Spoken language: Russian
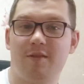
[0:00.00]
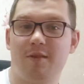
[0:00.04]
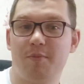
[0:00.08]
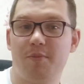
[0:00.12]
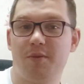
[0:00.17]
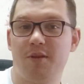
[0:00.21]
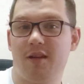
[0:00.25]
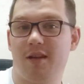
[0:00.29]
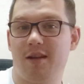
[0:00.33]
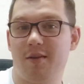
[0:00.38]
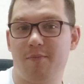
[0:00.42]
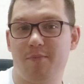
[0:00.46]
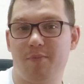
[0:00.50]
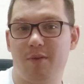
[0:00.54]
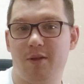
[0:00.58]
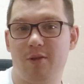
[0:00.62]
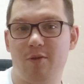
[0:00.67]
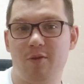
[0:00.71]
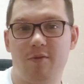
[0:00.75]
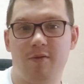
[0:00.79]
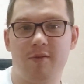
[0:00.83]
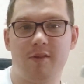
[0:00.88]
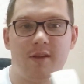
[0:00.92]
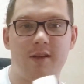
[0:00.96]
вообще
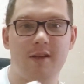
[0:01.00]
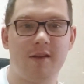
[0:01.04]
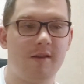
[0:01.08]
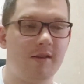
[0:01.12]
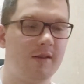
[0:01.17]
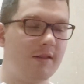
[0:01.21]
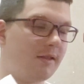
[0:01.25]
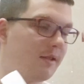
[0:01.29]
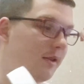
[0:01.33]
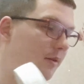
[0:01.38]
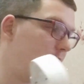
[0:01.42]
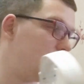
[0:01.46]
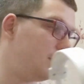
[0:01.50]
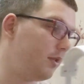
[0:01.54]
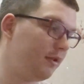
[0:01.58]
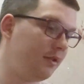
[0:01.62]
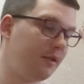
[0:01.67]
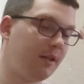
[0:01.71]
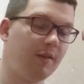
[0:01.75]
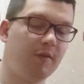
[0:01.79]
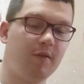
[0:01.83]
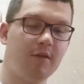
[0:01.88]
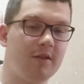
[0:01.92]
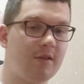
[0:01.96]
компоновка и,
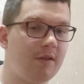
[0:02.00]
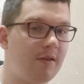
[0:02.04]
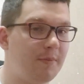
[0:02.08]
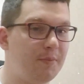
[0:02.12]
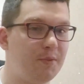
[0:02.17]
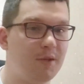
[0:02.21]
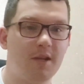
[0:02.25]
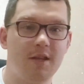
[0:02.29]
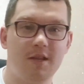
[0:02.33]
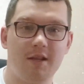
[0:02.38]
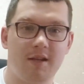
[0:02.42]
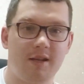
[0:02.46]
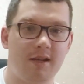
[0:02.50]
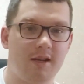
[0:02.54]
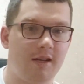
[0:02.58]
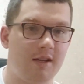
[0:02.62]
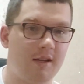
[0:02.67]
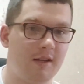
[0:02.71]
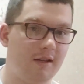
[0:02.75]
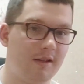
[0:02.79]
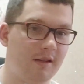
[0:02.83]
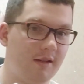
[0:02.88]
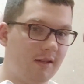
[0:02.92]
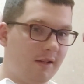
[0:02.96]
соответственно, вообще не,
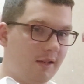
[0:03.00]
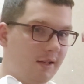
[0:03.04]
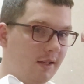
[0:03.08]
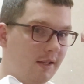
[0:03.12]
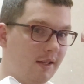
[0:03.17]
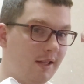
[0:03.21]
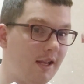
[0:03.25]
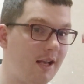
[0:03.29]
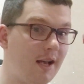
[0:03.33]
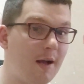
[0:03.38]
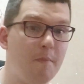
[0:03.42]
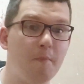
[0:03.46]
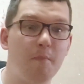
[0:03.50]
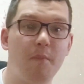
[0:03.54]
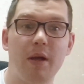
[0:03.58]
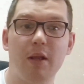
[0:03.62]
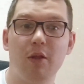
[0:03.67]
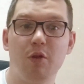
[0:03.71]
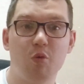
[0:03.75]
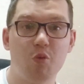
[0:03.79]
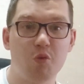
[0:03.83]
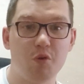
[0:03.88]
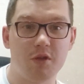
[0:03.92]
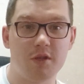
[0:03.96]
не
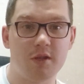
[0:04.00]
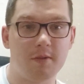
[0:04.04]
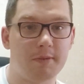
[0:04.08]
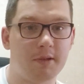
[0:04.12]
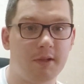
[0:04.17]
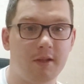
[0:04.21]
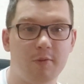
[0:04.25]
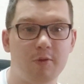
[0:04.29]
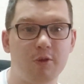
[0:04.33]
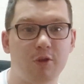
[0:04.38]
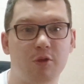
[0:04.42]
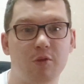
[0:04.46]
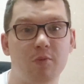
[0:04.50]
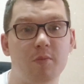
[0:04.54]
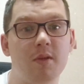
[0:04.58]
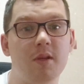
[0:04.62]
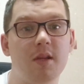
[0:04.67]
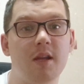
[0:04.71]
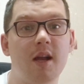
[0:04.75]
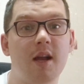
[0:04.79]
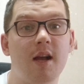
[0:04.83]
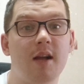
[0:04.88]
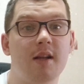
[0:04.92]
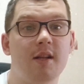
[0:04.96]
компонуется, потому что у
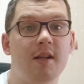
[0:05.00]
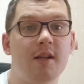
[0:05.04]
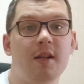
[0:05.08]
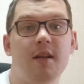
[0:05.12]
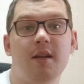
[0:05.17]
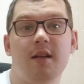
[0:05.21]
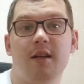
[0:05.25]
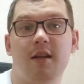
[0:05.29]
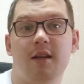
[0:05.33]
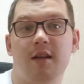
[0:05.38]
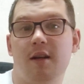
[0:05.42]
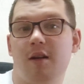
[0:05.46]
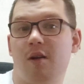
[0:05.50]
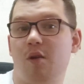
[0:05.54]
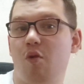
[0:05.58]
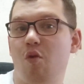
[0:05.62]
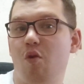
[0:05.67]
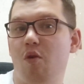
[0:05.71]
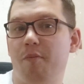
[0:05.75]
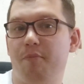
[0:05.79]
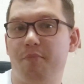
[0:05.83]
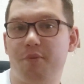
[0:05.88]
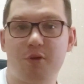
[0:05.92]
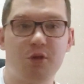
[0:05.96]
меня э,
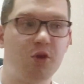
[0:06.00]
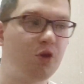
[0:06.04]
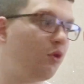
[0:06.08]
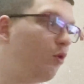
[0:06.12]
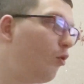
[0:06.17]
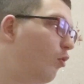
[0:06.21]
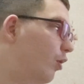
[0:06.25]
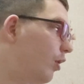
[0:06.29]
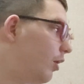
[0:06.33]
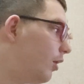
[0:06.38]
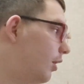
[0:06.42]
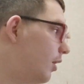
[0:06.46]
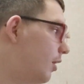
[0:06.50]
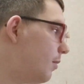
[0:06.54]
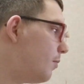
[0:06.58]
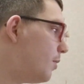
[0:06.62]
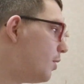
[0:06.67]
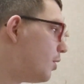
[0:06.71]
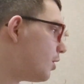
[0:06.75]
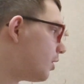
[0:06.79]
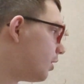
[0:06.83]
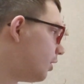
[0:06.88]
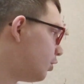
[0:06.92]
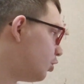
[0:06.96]
комп черный,
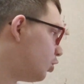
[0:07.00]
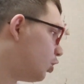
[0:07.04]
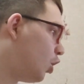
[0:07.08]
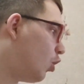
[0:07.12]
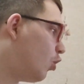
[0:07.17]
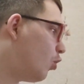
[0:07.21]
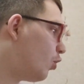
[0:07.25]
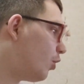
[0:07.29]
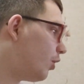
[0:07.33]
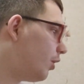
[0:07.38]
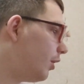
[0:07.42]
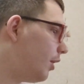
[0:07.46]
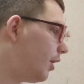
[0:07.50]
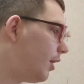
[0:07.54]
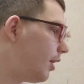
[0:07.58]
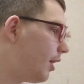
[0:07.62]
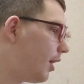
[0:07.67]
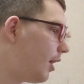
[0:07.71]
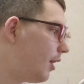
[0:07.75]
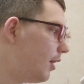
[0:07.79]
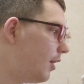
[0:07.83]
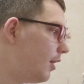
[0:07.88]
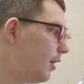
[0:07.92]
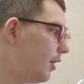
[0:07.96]
мышка
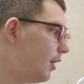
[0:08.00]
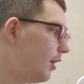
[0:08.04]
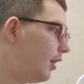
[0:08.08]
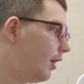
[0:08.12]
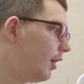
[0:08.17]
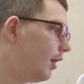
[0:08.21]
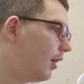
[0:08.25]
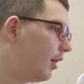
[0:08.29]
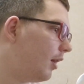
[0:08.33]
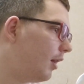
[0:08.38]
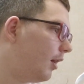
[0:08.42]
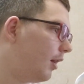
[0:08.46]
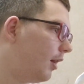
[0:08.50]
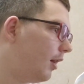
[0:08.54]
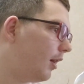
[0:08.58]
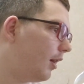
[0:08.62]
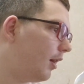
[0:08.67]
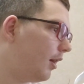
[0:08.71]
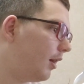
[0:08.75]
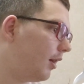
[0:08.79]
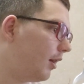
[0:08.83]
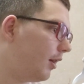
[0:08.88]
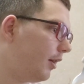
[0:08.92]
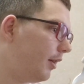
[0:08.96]
черная,
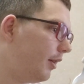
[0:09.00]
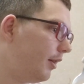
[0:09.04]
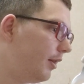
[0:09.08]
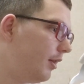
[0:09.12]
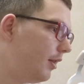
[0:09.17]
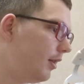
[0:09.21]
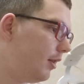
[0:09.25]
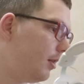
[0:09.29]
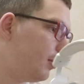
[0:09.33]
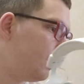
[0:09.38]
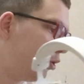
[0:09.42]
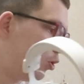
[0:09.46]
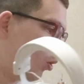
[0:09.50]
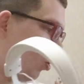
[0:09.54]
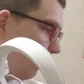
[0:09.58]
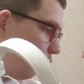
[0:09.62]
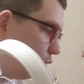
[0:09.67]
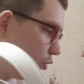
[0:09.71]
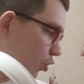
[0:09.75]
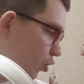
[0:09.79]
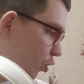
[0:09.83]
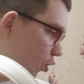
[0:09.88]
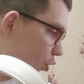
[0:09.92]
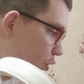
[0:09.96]
э, и
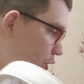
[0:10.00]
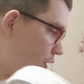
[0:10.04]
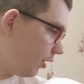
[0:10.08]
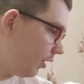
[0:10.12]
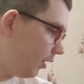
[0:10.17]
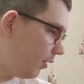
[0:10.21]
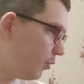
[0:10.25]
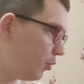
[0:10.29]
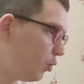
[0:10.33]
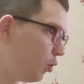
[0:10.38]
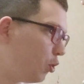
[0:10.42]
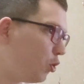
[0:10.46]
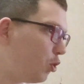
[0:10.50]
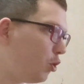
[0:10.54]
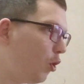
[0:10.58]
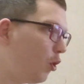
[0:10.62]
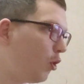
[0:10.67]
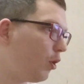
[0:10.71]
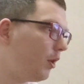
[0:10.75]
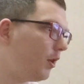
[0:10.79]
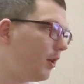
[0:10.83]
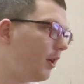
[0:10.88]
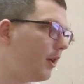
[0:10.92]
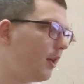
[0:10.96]
стол черный, все
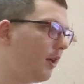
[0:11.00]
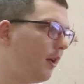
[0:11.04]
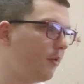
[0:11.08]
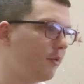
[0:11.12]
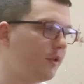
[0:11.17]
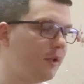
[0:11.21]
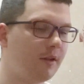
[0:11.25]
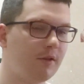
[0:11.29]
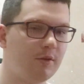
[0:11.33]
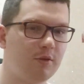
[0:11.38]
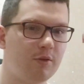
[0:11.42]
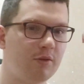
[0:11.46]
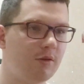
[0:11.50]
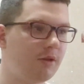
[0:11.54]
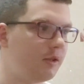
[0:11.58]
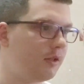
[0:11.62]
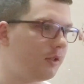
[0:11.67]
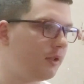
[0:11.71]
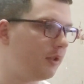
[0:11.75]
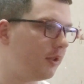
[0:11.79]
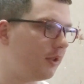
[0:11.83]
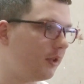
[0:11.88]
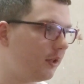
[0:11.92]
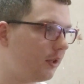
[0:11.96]
черное. Я взял то
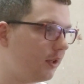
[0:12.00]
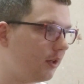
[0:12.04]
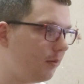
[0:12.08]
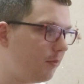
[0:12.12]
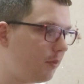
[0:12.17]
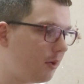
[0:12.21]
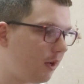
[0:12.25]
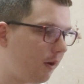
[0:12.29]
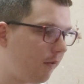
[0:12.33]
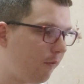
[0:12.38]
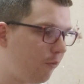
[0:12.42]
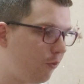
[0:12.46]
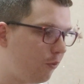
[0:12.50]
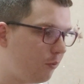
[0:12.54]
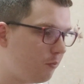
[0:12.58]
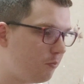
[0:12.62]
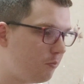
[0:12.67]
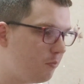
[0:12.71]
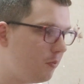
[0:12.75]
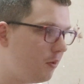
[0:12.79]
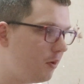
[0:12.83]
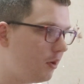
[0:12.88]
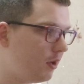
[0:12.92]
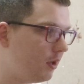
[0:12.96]
есть, э, микрофон
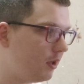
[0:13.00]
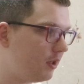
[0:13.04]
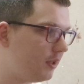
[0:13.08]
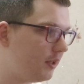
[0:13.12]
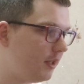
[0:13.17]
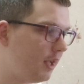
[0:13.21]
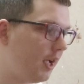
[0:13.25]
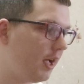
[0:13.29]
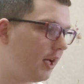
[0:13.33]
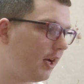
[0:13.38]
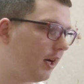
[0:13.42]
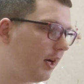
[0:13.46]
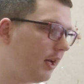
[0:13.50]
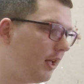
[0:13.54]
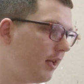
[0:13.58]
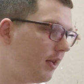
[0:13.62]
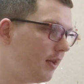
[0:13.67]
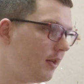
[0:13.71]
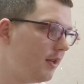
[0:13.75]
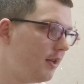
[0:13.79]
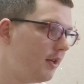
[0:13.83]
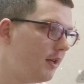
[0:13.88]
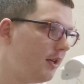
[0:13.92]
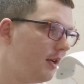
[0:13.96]
серый,
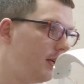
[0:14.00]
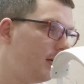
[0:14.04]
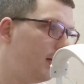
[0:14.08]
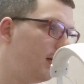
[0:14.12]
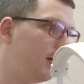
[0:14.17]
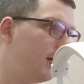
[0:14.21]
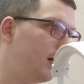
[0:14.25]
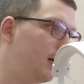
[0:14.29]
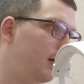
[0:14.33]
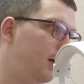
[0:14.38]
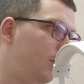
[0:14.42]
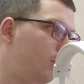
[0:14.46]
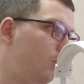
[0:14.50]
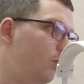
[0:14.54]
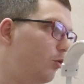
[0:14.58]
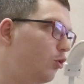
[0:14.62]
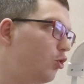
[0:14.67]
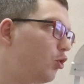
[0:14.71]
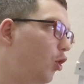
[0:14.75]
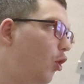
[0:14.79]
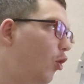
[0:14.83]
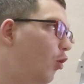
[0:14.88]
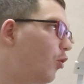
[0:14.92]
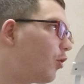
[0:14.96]
э, руль
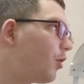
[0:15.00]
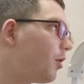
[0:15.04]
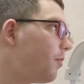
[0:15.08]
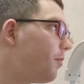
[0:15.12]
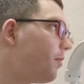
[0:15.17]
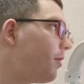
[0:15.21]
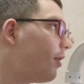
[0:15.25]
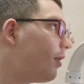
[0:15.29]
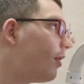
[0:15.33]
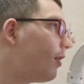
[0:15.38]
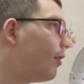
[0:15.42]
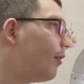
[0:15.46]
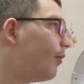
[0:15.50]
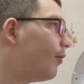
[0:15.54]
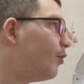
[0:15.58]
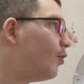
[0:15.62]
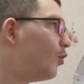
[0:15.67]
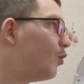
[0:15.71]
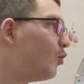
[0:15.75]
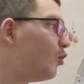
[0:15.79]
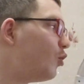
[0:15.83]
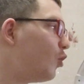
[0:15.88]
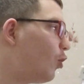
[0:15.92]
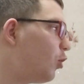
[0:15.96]
черный, э,
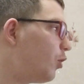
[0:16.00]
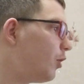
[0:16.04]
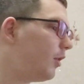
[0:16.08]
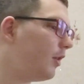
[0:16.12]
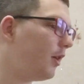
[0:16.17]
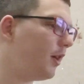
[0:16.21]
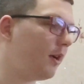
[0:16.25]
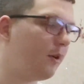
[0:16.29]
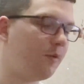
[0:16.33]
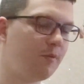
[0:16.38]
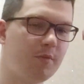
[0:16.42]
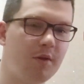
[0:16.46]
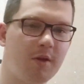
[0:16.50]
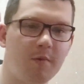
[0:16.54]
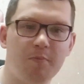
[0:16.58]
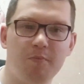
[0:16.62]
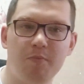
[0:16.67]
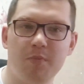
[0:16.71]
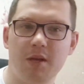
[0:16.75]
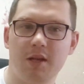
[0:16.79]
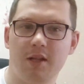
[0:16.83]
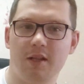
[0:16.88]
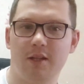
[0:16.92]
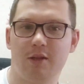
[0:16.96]
все черное, а у меня
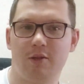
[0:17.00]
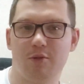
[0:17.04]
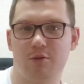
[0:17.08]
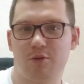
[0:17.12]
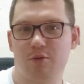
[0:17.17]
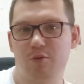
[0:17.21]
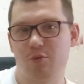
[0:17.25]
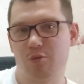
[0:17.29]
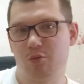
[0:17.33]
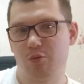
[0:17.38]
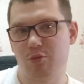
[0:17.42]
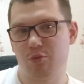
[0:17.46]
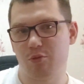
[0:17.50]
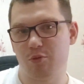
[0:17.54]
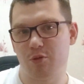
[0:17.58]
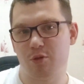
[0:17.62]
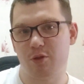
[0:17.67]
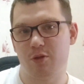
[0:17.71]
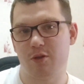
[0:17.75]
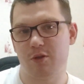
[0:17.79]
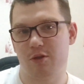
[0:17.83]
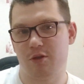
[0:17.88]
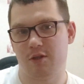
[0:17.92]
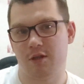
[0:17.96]
белое. То есть, ну, тут
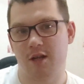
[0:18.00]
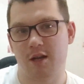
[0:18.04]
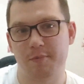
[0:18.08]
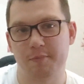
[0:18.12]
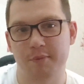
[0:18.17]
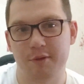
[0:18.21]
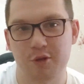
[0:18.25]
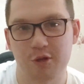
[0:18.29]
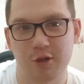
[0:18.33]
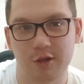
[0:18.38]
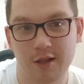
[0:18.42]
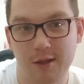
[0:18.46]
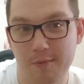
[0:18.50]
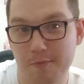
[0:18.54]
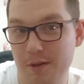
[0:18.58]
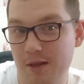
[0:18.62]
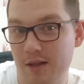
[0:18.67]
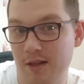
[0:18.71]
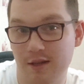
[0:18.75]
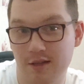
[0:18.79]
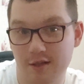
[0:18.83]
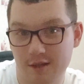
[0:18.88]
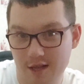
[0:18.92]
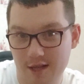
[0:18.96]
как бы
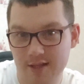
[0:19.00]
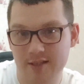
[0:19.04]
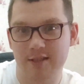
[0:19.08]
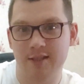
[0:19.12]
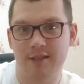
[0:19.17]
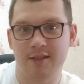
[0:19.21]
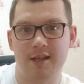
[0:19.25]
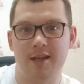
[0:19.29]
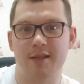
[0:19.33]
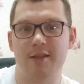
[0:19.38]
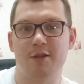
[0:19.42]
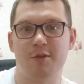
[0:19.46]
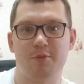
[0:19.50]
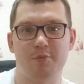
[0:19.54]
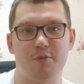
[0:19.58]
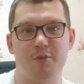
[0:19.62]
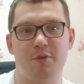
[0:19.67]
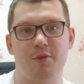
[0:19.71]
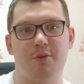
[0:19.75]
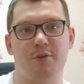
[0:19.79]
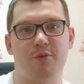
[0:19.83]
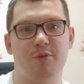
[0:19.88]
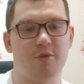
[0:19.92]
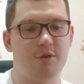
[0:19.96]
черно-бело классно, да, не
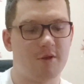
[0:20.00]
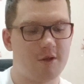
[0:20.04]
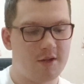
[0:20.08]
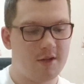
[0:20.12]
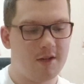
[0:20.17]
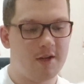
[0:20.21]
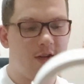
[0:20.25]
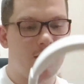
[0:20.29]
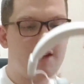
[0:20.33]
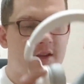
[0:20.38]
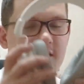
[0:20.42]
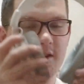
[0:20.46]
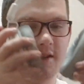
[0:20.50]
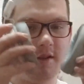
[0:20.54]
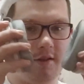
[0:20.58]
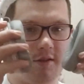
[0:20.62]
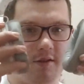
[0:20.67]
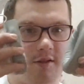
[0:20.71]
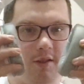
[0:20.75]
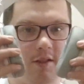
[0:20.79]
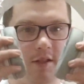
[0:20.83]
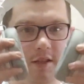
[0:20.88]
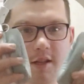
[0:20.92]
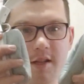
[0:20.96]
спорю, но
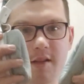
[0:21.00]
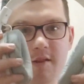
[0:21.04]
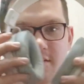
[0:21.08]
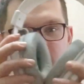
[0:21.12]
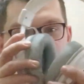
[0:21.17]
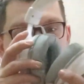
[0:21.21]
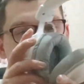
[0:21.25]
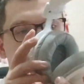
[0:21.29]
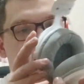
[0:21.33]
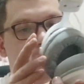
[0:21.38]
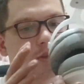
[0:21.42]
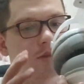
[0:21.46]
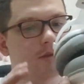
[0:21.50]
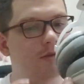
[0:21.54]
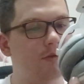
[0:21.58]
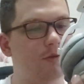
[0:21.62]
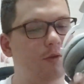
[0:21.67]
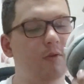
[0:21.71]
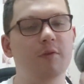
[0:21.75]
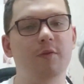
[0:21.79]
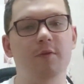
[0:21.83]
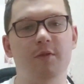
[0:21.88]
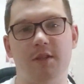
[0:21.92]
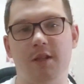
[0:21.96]
Сидя... Вот,
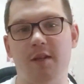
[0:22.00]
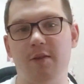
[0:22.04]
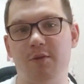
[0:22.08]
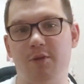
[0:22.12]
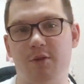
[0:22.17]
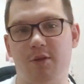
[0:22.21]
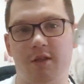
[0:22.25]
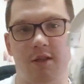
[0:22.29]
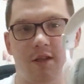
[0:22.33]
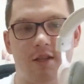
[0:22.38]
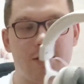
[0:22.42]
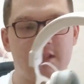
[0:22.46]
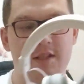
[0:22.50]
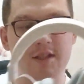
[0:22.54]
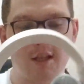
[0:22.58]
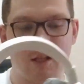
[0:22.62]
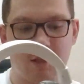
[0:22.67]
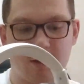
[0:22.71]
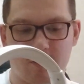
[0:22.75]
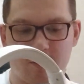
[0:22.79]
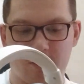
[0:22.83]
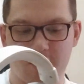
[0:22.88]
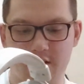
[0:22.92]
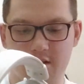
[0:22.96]
ну, взял все-таки
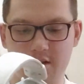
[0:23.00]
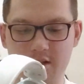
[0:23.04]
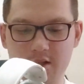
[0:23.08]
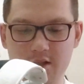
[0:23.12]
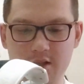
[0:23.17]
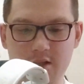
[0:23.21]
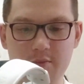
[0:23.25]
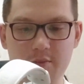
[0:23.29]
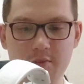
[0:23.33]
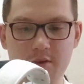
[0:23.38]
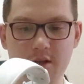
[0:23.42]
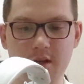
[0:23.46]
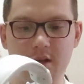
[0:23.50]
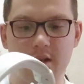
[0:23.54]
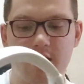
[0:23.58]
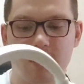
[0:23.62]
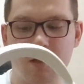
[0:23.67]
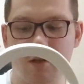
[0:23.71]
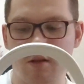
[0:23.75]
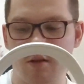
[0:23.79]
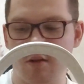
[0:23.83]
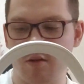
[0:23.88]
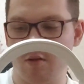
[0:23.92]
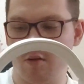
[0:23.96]
зетовские. На самом деле
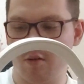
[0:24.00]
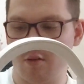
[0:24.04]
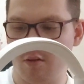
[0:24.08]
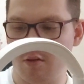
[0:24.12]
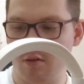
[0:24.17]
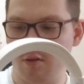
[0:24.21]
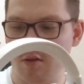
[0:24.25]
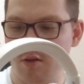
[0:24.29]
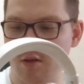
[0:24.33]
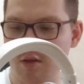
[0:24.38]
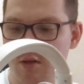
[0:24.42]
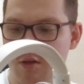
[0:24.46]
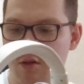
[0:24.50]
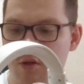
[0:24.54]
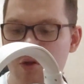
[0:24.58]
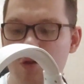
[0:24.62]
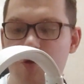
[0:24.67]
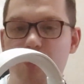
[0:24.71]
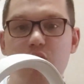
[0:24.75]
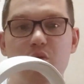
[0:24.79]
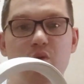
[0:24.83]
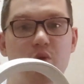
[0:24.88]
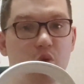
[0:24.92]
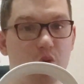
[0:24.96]
они не
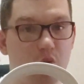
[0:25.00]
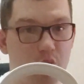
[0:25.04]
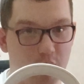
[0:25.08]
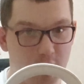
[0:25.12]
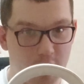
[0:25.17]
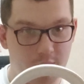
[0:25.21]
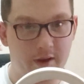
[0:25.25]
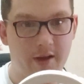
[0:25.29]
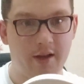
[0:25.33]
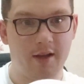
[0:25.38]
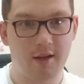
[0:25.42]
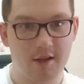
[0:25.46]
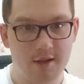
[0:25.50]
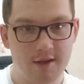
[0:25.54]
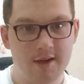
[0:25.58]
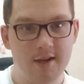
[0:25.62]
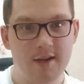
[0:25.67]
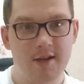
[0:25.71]
дешевые,